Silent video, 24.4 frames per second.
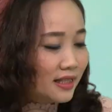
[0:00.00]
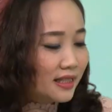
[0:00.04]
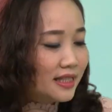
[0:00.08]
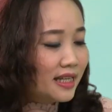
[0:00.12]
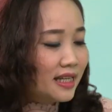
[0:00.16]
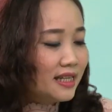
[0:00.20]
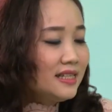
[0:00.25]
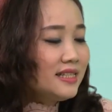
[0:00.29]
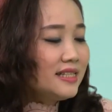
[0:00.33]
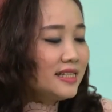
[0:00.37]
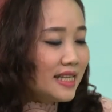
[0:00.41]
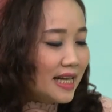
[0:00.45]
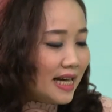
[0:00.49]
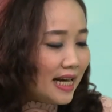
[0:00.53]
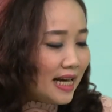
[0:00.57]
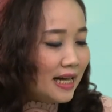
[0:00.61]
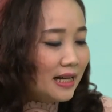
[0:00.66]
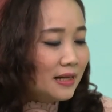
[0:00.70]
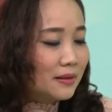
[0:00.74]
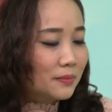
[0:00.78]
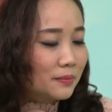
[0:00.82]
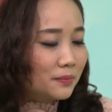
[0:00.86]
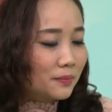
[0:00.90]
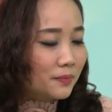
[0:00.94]
Kính
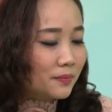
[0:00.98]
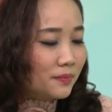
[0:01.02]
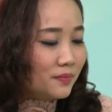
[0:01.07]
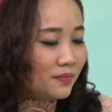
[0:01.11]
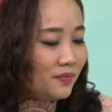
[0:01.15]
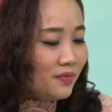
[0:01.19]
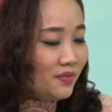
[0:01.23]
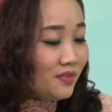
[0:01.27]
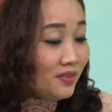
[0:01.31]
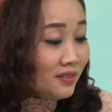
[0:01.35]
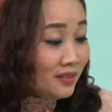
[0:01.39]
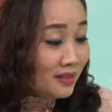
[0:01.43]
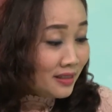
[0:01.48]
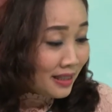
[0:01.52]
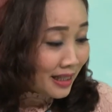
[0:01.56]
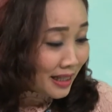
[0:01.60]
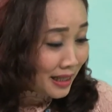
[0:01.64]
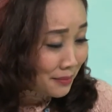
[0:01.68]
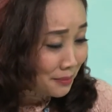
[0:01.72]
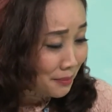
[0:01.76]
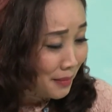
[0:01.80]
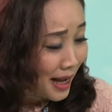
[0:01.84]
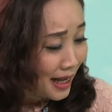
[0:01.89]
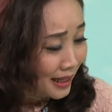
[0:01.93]
cha,
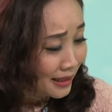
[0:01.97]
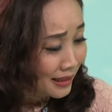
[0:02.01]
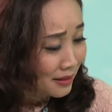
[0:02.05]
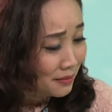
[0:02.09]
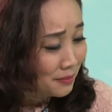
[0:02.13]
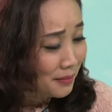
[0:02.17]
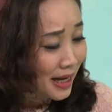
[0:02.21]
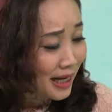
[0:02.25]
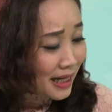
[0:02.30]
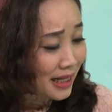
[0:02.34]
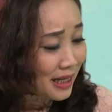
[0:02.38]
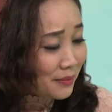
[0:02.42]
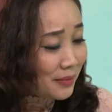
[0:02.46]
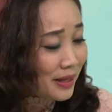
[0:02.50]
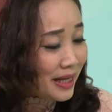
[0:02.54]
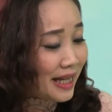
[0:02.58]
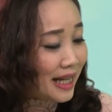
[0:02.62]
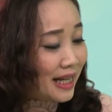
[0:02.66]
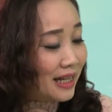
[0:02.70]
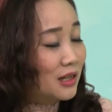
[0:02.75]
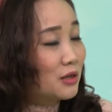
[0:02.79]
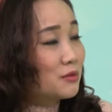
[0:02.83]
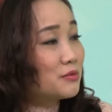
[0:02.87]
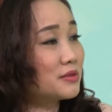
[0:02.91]
ngày 3 tháng 3 năm
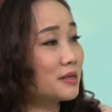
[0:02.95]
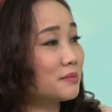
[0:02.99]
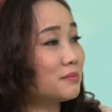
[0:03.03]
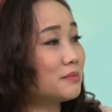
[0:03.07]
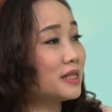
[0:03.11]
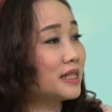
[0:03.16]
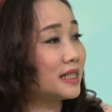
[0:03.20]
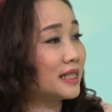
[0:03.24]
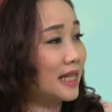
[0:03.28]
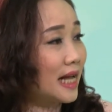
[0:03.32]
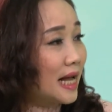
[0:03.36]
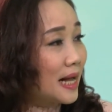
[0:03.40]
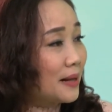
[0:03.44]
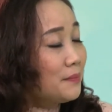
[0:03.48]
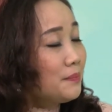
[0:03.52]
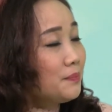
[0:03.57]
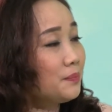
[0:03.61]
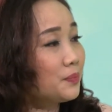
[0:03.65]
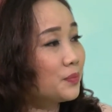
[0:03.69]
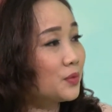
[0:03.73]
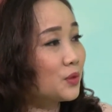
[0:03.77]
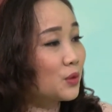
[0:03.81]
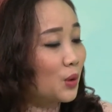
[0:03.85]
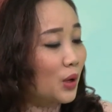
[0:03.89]

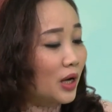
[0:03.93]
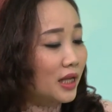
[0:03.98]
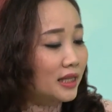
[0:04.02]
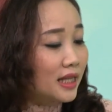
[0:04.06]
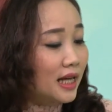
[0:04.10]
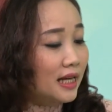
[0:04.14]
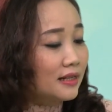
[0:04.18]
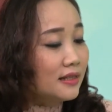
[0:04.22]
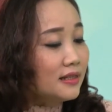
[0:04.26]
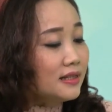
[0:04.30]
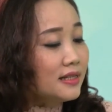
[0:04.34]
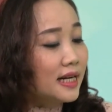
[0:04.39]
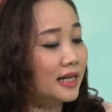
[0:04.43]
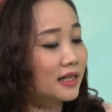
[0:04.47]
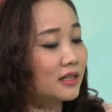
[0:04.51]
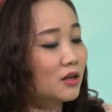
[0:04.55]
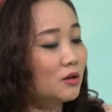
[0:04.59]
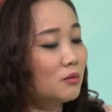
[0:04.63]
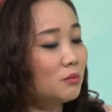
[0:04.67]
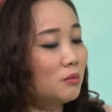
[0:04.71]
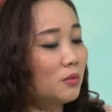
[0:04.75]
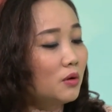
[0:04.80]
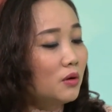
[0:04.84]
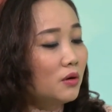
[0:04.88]
2018, Tòa Thánh đã
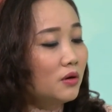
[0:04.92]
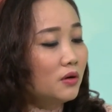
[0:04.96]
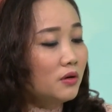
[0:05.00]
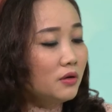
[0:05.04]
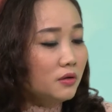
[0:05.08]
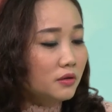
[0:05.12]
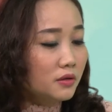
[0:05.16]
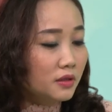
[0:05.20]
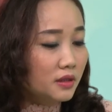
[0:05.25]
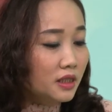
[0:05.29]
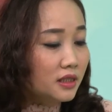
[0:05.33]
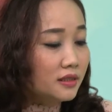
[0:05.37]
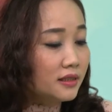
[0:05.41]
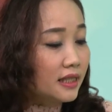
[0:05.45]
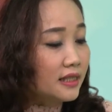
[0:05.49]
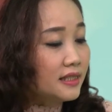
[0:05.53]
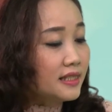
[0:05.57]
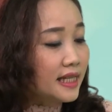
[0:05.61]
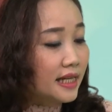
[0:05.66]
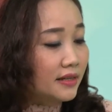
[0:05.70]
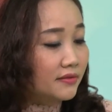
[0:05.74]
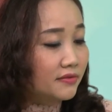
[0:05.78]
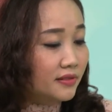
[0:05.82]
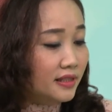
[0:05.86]
công bố Đức Thánh
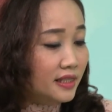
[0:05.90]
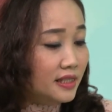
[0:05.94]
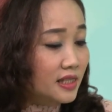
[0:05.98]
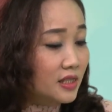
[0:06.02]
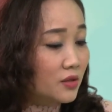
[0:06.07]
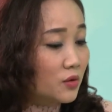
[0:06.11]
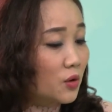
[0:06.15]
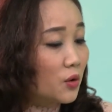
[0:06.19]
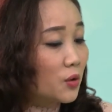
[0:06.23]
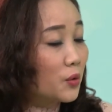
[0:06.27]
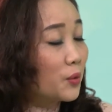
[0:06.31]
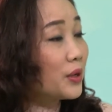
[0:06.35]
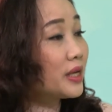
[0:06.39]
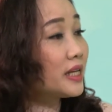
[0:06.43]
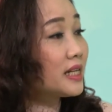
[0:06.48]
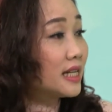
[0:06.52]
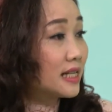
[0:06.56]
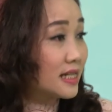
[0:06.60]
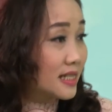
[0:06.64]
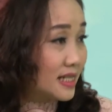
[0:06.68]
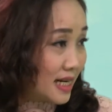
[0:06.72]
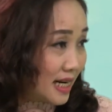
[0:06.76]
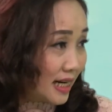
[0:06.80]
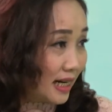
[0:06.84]
Cha Francisco quyết
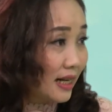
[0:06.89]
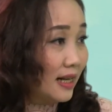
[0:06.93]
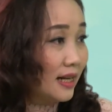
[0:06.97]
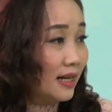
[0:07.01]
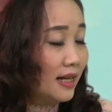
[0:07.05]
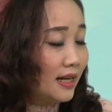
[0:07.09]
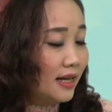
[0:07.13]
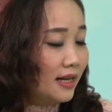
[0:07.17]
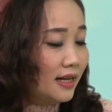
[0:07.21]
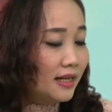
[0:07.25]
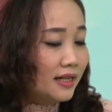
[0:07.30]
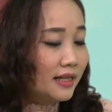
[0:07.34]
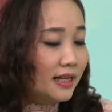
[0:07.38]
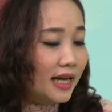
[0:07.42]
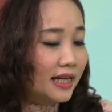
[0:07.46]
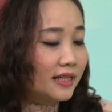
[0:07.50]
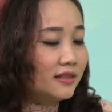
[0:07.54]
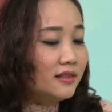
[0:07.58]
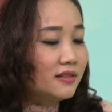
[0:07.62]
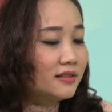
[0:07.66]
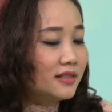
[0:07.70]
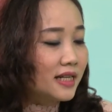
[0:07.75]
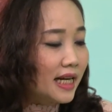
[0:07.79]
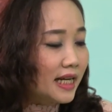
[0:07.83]
định rằng
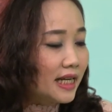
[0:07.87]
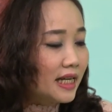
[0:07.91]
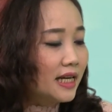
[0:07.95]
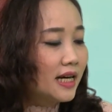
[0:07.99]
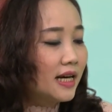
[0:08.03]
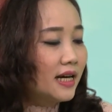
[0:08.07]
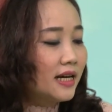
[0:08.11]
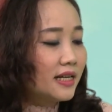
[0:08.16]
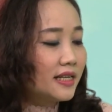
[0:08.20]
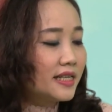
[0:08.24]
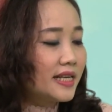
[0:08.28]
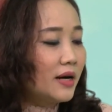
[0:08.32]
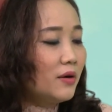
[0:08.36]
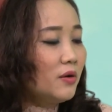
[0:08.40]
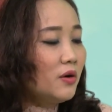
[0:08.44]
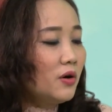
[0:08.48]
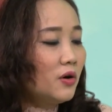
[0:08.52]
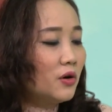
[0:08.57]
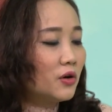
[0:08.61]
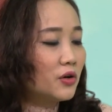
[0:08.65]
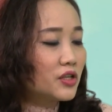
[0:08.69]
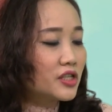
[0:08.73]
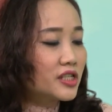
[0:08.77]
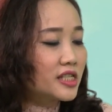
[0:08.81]
kể từ nay, giáo
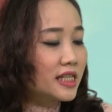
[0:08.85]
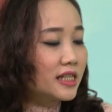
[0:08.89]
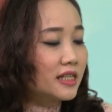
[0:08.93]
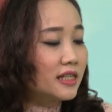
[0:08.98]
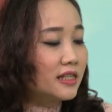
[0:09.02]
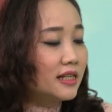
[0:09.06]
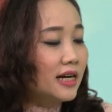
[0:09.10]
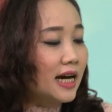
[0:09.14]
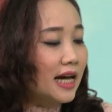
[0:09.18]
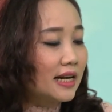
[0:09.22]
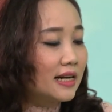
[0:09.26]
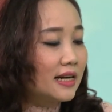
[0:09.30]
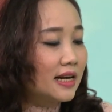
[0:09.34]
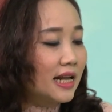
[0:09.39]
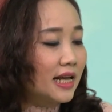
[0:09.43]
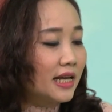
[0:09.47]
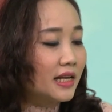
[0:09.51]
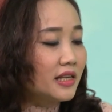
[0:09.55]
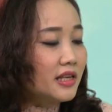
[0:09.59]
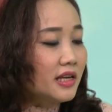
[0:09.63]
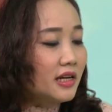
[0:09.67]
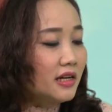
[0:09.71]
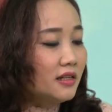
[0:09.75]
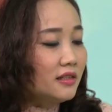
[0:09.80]
hội sẽ cử hành
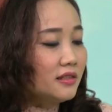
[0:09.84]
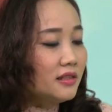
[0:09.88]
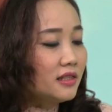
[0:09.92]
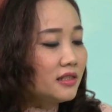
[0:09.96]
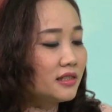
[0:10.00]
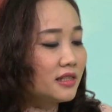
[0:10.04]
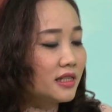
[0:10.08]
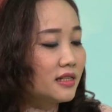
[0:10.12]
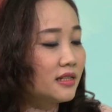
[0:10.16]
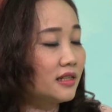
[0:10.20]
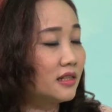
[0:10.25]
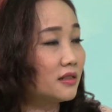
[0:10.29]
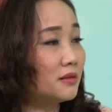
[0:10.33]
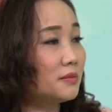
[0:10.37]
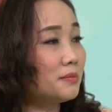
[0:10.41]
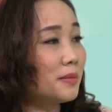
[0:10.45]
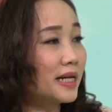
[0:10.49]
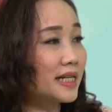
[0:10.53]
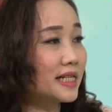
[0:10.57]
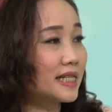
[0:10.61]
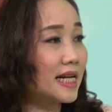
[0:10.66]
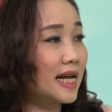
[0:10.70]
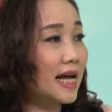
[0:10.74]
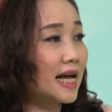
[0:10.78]
lễ nhớ Đức Trinh Nữ
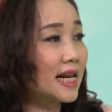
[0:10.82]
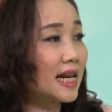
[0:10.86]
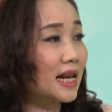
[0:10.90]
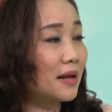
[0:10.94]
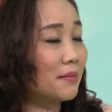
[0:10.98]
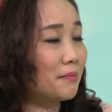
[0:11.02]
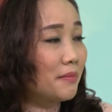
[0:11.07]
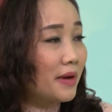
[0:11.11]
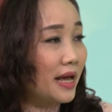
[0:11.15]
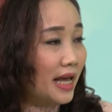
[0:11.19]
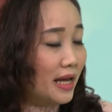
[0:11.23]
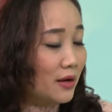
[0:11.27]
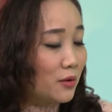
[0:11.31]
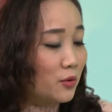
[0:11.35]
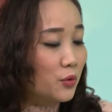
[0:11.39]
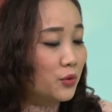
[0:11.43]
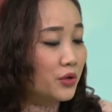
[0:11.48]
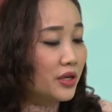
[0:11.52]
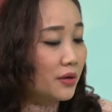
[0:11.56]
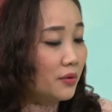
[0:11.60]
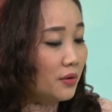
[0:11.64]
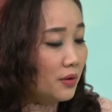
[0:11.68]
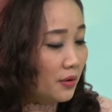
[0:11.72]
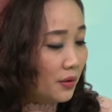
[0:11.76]
Maria là mẹ của
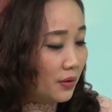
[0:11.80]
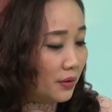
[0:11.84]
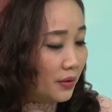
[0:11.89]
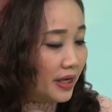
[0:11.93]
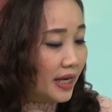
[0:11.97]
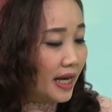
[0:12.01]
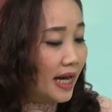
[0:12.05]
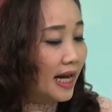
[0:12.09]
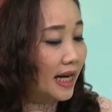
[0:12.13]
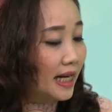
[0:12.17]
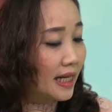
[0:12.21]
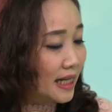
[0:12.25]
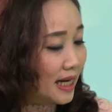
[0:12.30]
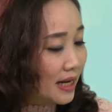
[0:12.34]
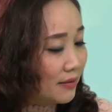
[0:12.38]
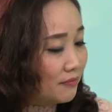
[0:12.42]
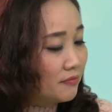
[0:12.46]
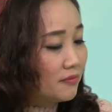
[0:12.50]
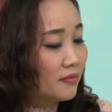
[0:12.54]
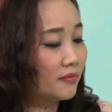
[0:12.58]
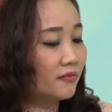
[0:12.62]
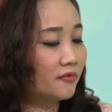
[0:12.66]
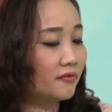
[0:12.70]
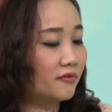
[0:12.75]
giáo hội hàng
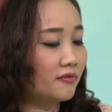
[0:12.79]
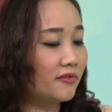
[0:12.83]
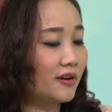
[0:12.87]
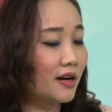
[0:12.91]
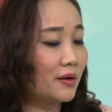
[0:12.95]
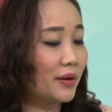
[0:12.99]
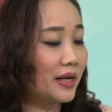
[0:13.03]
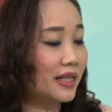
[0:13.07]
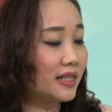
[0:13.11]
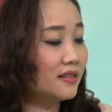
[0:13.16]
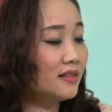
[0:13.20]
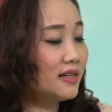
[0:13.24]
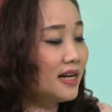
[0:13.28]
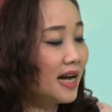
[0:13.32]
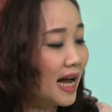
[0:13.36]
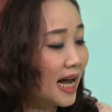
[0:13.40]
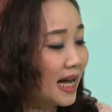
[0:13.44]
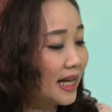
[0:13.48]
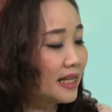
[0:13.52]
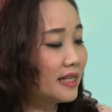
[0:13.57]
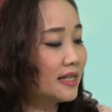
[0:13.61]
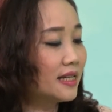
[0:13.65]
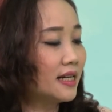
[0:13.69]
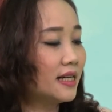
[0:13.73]
năm vào ngày thứ
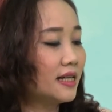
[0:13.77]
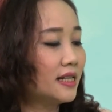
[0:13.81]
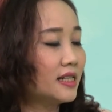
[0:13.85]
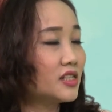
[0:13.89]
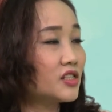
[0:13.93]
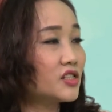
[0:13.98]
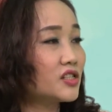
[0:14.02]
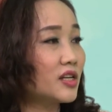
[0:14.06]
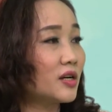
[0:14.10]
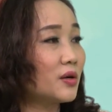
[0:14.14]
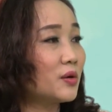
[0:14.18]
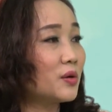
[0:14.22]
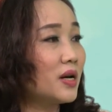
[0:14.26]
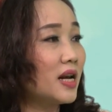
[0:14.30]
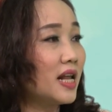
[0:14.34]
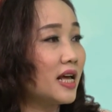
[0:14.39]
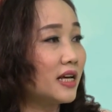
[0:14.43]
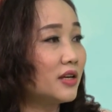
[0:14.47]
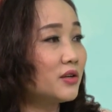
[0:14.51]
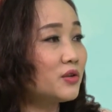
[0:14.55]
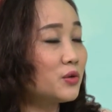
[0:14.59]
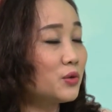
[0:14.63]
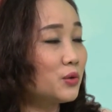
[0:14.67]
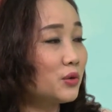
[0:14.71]
hai sau
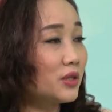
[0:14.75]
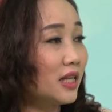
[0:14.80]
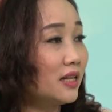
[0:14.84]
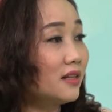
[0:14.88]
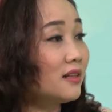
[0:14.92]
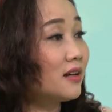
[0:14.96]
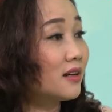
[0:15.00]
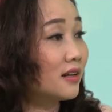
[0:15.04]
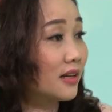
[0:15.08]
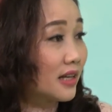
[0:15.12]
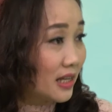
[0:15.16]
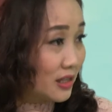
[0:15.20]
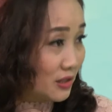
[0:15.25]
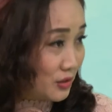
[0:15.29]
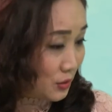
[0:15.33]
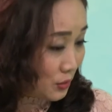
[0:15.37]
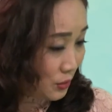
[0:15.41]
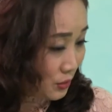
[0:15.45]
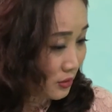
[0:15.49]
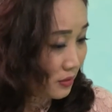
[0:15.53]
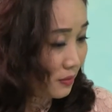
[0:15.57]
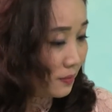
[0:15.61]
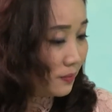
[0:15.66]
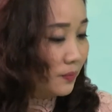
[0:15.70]
lễ Chúa Thánh Thần hiện
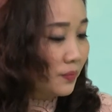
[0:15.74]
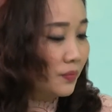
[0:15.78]
xuống